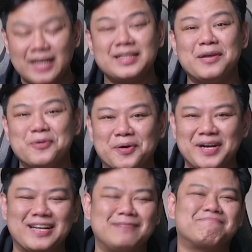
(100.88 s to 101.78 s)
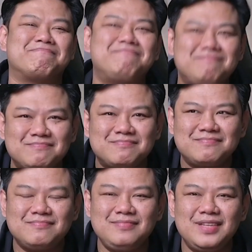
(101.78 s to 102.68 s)
นักเตะอยู่คนนึงครับ
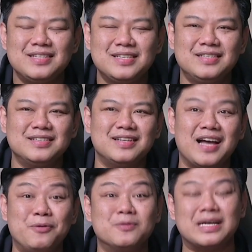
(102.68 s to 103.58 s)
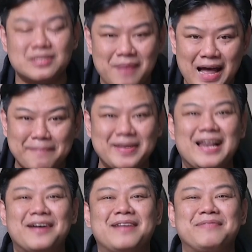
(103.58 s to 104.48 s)
ซึ่งอายุ 35 ปี
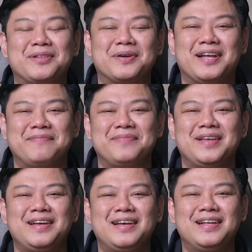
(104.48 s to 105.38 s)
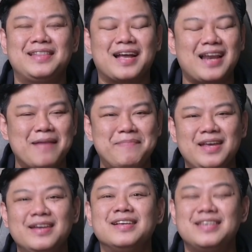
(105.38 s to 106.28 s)
แล้วครับในตอนนั้นแต่กลายเป็น
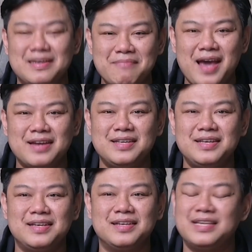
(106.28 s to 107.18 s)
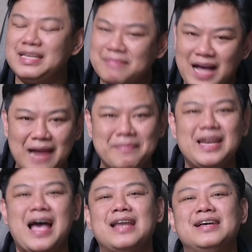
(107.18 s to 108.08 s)
อีกหนึ่งคีย์แมนที่ทีมขาด
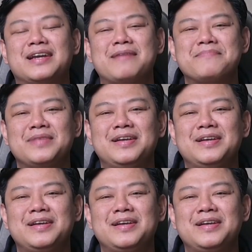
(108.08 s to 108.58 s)
ไม่ได้เลยครับ